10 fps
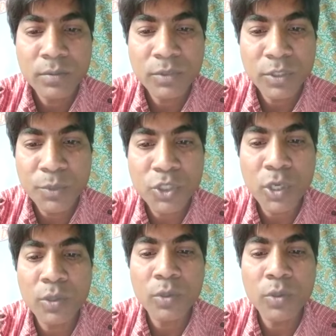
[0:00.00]
যে
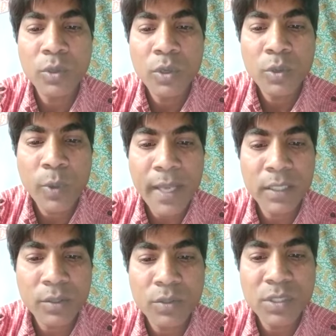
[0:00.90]
বিষয়গুলো
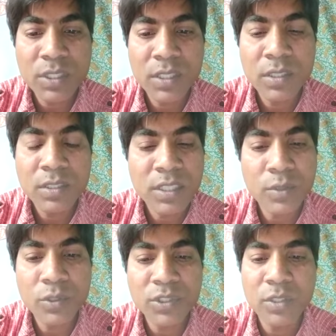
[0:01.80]
কয়েকটা কোশ্চিন সেই
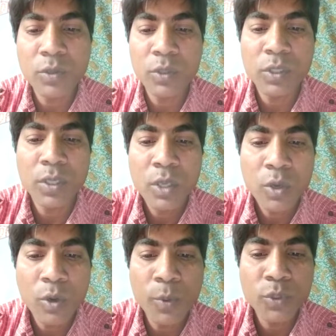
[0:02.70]
কোশ্চিনগুলোতে
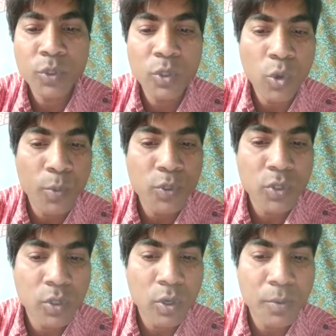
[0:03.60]
অবশ্যই
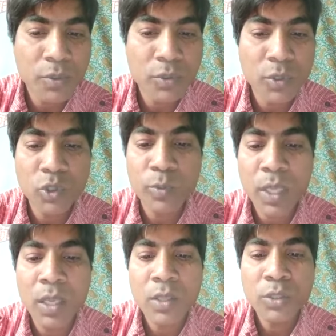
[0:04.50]
অবশ্যই অবশ্যই
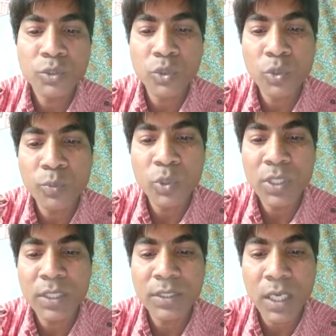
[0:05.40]
তোমরা চোখ
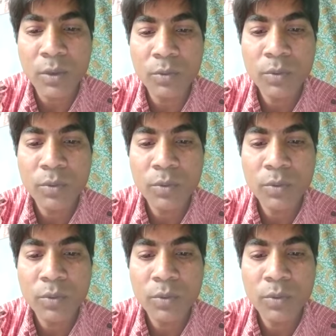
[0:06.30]
বুলিয়ে যাও